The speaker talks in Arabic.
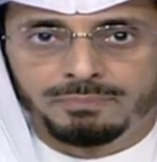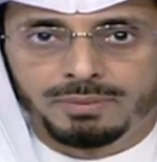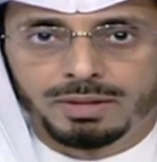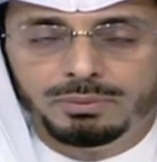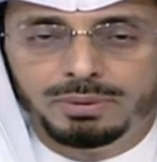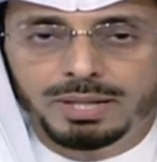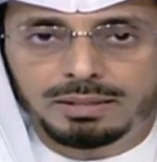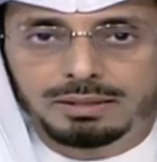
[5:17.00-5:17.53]

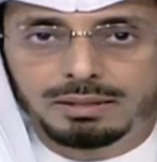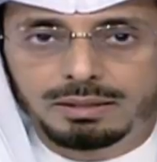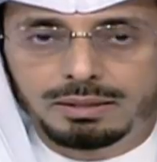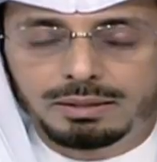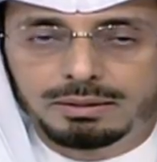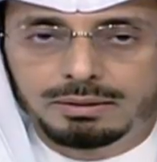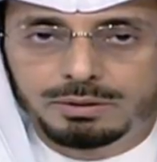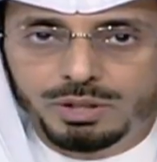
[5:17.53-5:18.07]
هناك
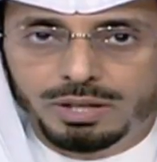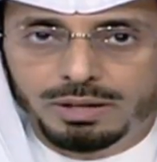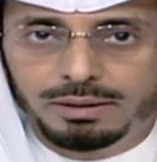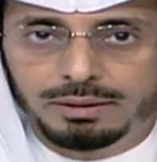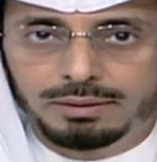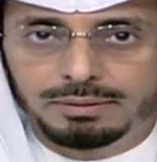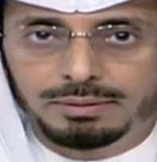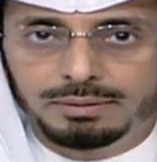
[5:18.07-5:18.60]

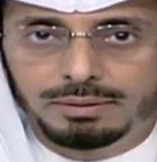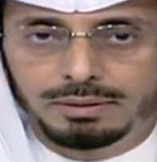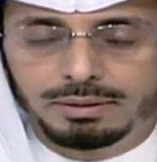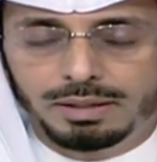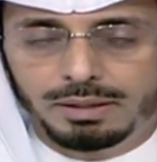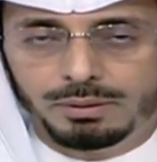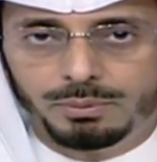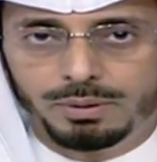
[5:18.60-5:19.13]
اتجاهان
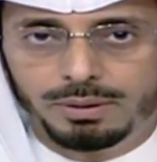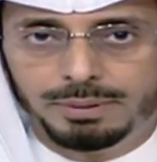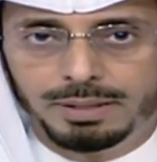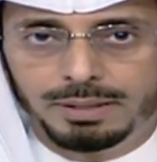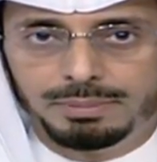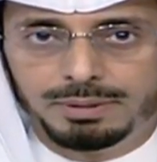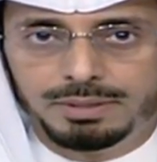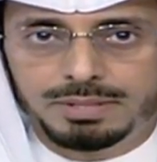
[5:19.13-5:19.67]
للعلماء
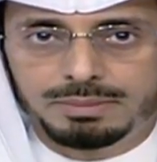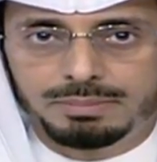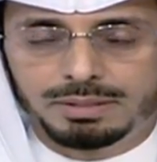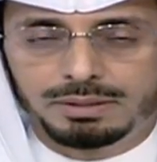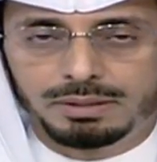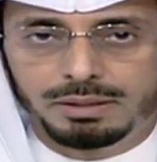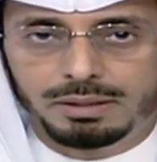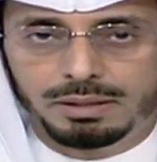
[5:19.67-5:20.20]
بالنسبة
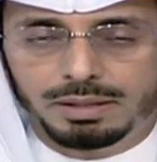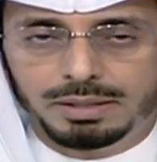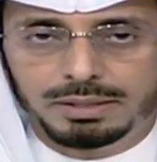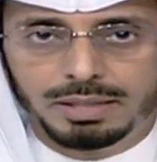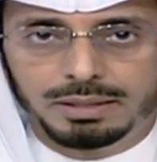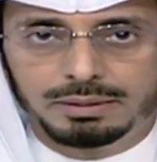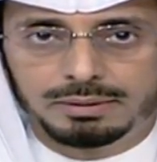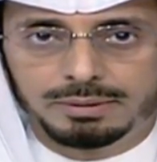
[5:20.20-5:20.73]

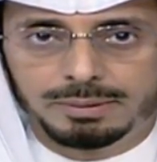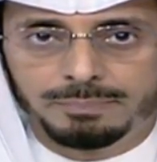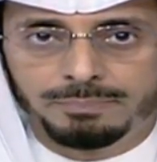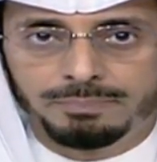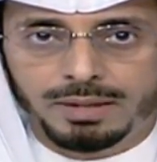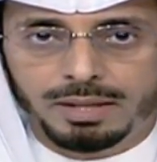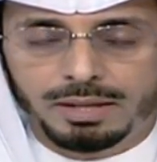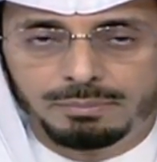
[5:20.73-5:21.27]
للأعداد
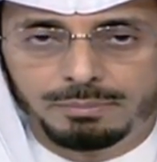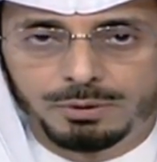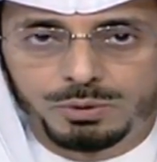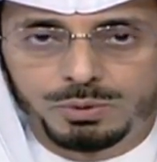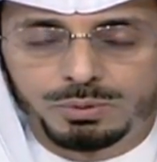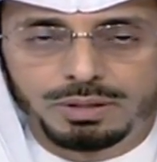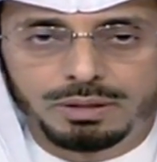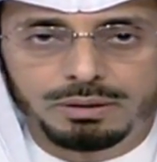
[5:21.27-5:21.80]

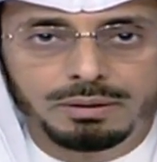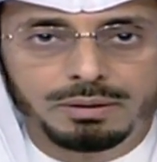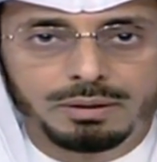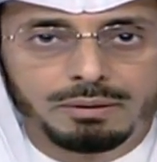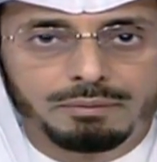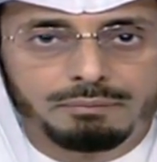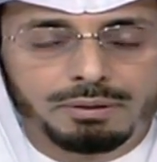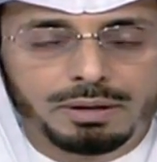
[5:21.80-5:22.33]
الموجودة
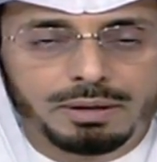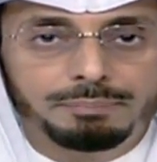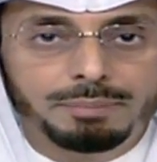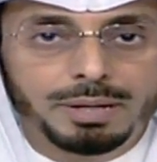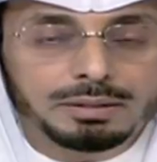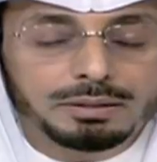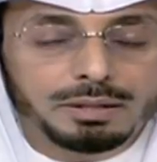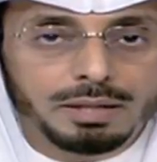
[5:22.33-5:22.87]

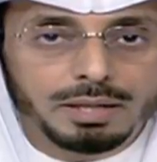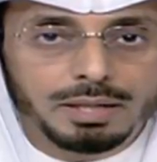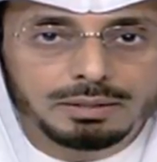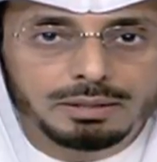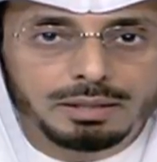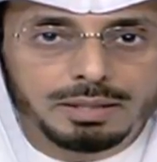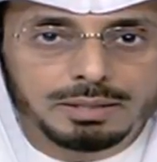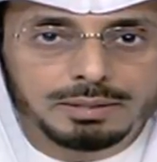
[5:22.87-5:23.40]
فبعض
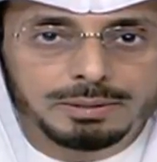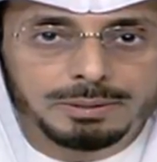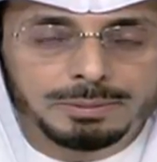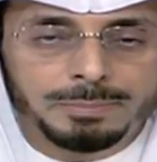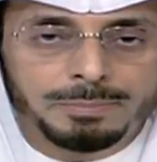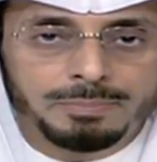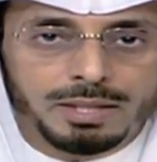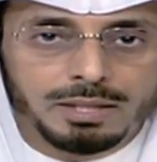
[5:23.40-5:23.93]
الأعداد
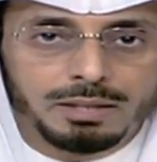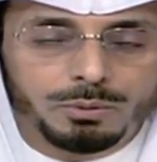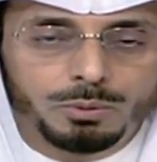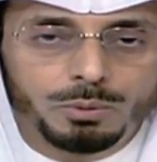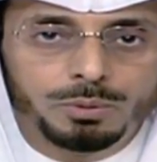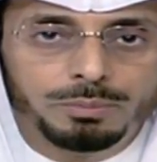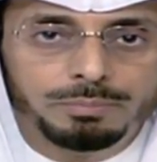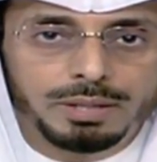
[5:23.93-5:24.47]

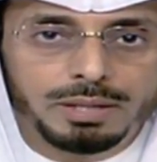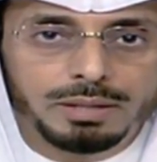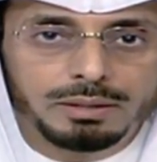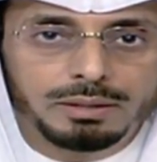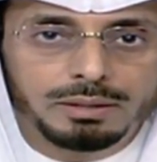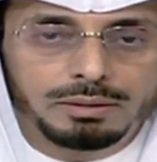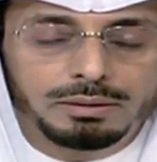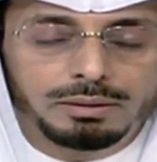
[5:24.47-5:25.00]
يقولون
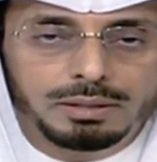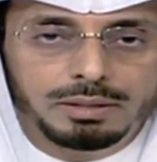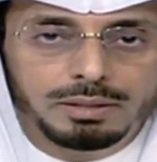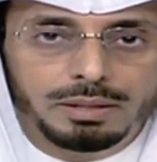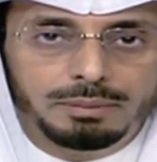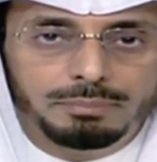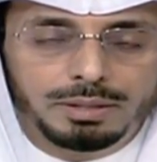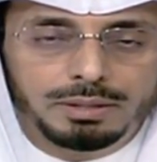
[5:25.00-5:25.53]
بأن
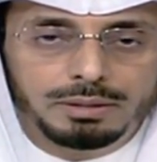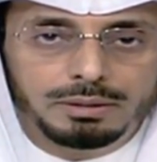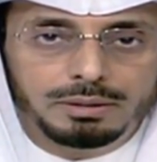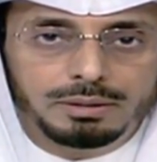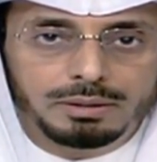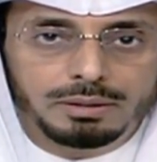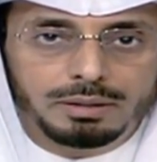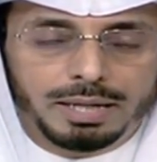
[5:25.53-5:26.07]
هي من
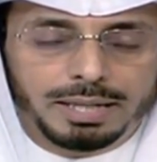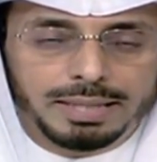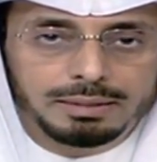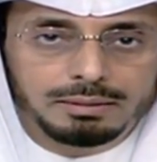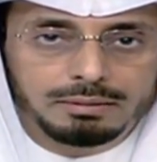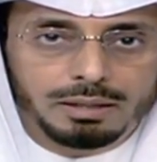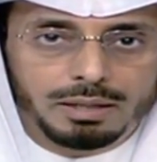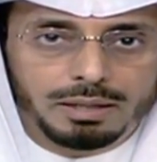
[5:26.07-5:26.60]
عادة
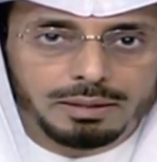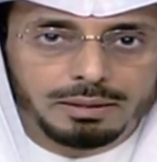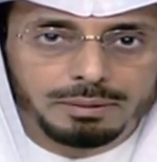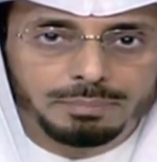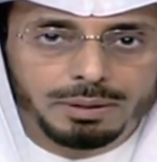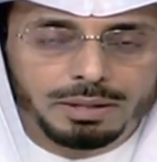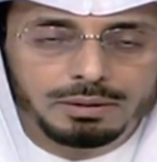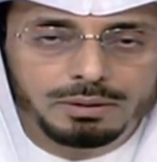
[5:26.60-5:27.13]

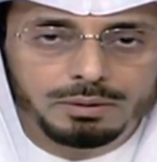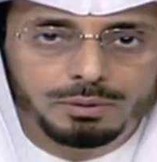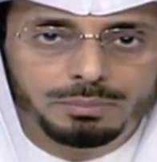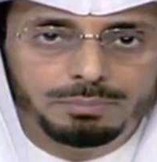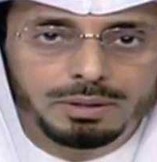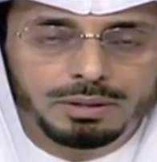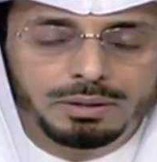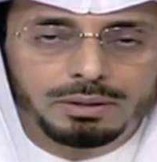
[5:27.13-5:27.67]
العرب
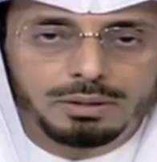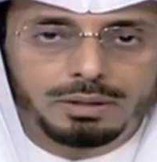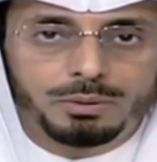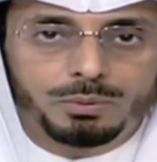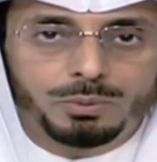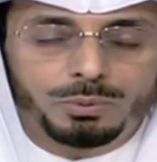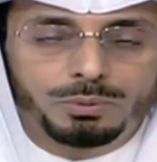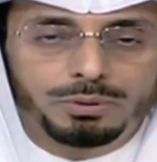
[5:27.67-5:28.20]
أنهم
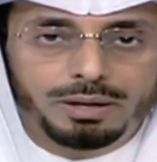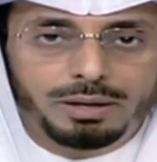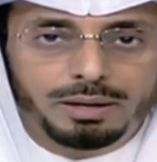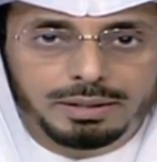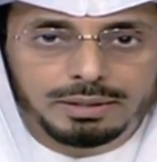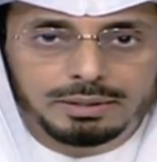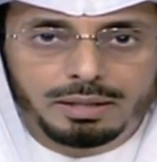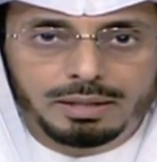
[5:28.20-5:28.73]
يذكرون
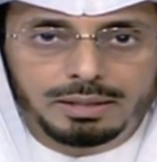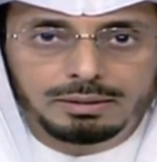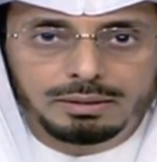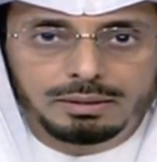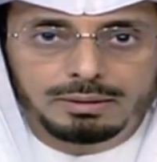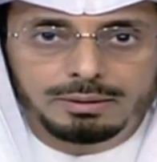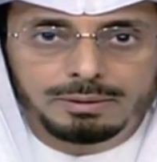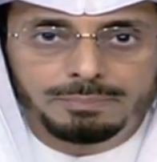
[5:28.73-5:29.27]

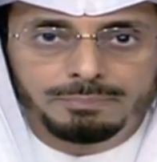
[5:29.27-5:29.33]
أعدادا